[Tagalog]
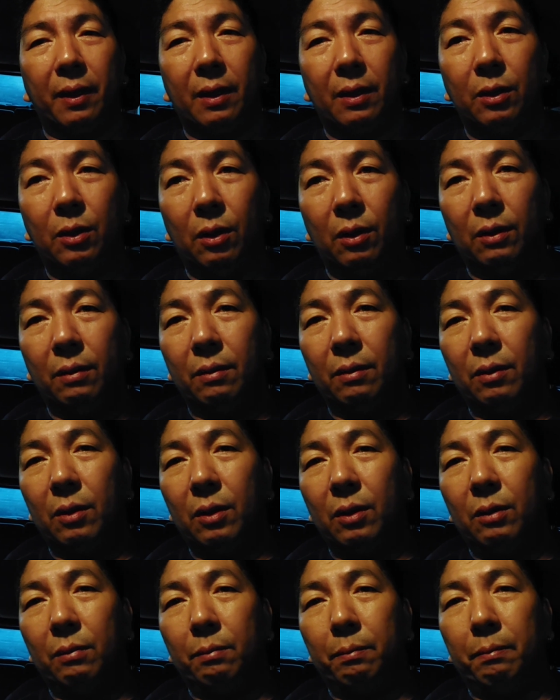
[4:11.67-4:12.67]
Yun,
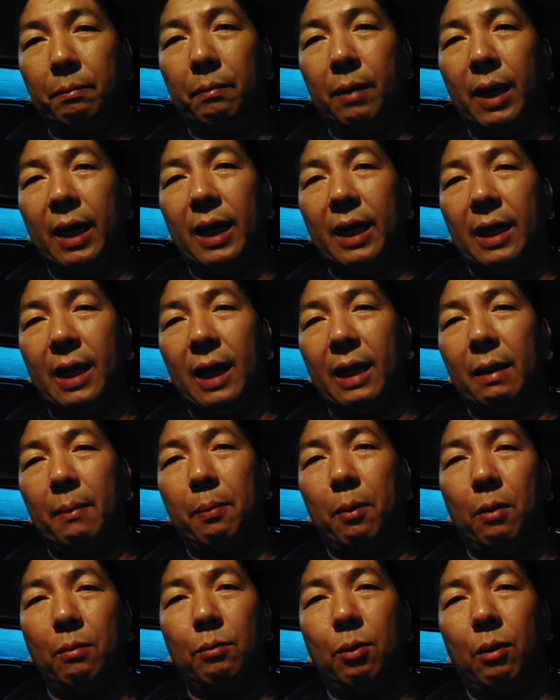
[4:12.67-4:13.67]
mahina na
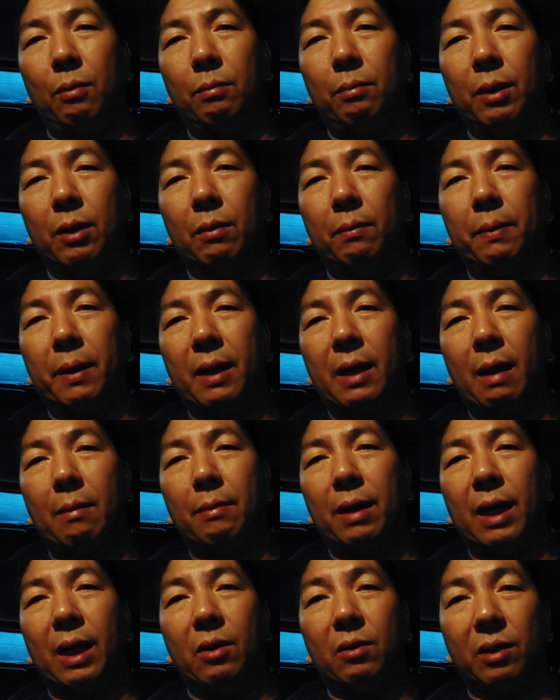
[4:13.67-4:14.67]
po ang bomba nung
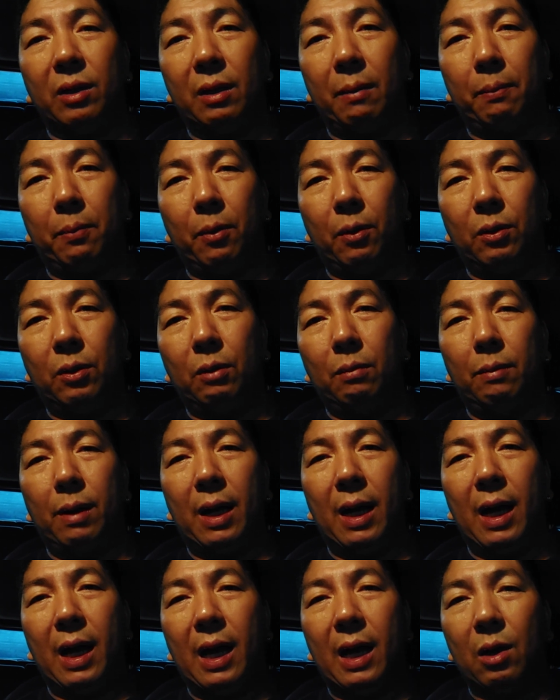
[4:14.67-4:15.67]
no? na po yung
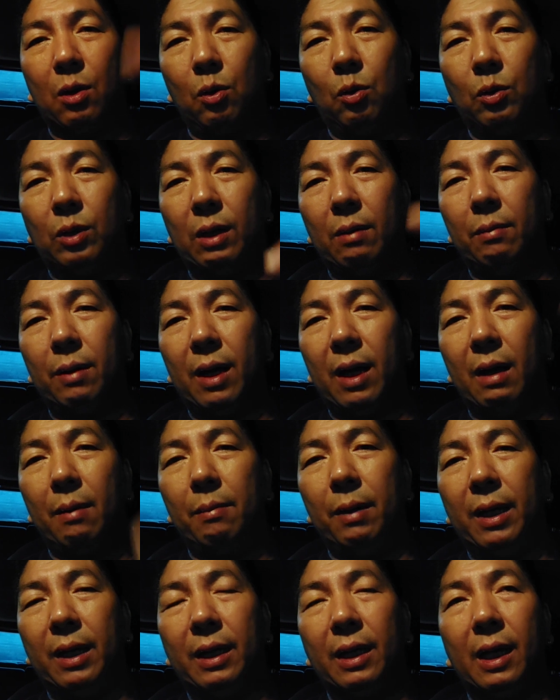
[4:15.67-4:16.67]
mga arrow niya, yung mga
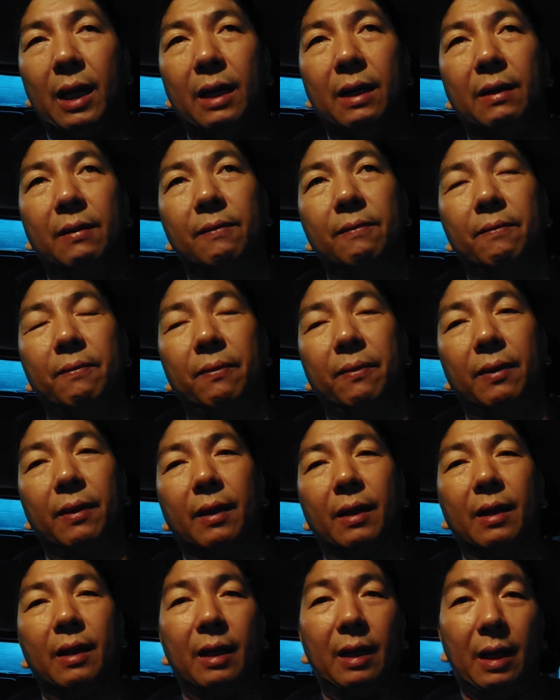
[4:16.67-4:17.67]
kamay niya.
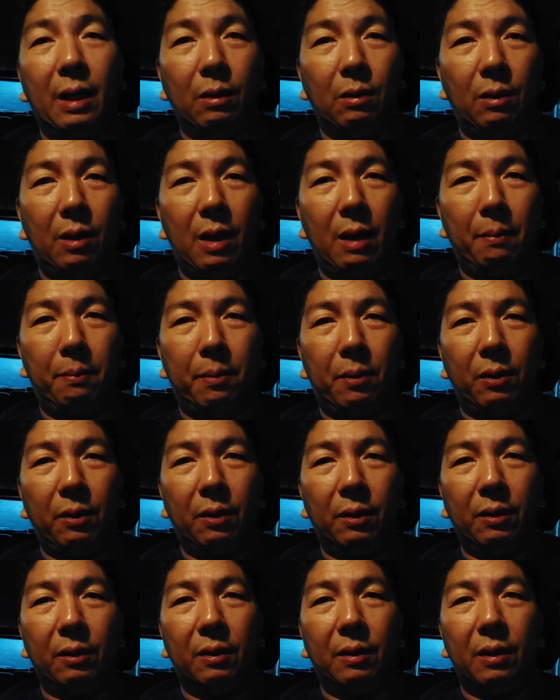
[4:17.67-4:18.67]
Ganun lang po
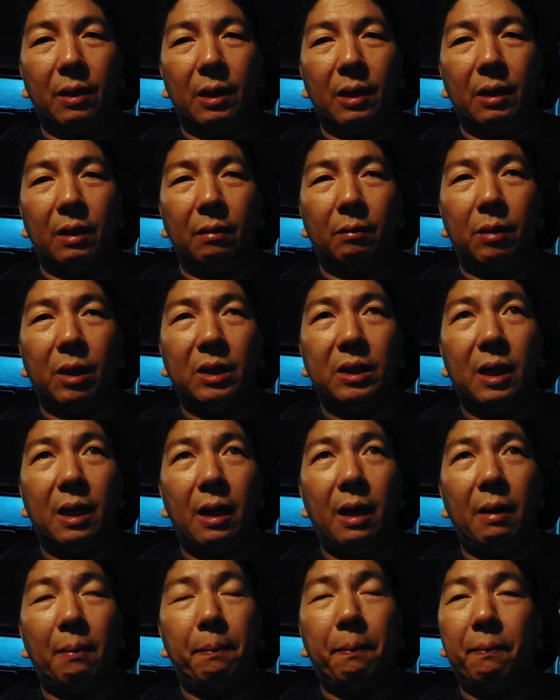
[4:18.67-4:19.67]
yun.
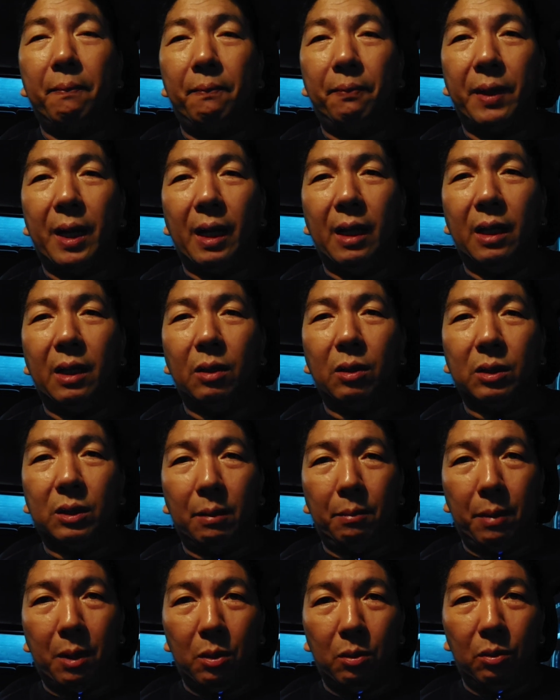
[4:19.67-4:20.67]
Basta, dalhin nyo sa
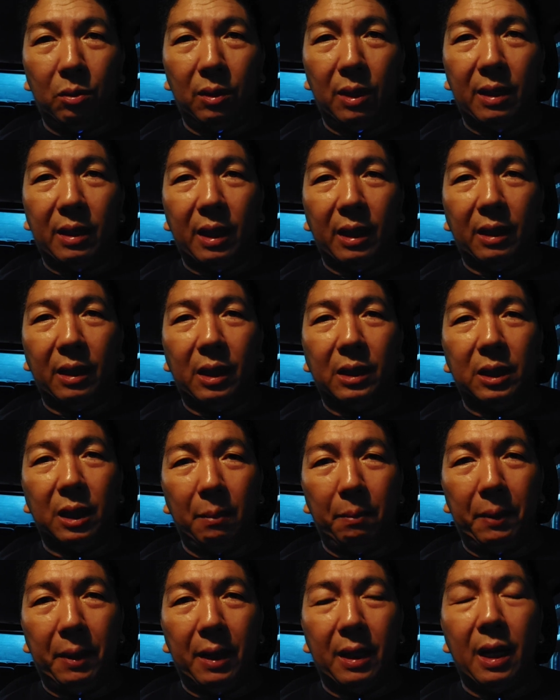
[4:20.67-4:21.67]
marunong na technician
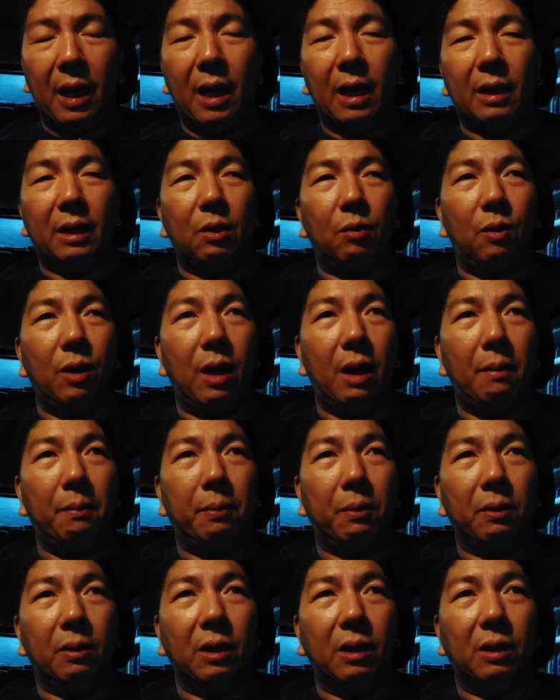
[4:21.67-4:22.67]
na pinagkakatiwalaan
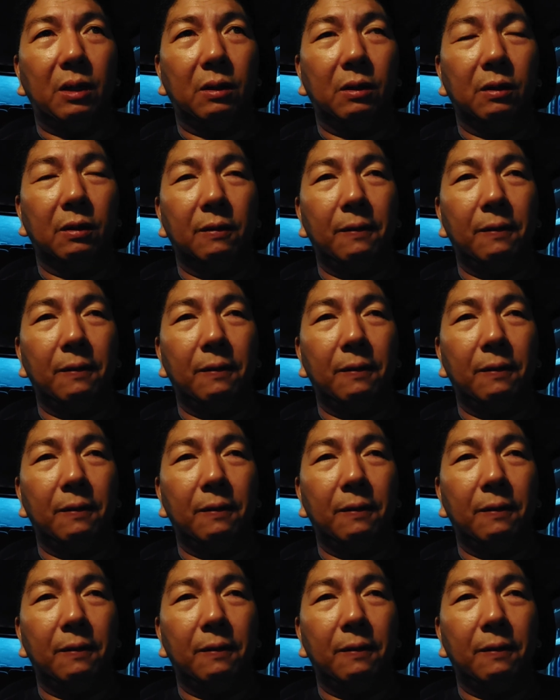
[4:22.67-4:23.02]
po ninyo,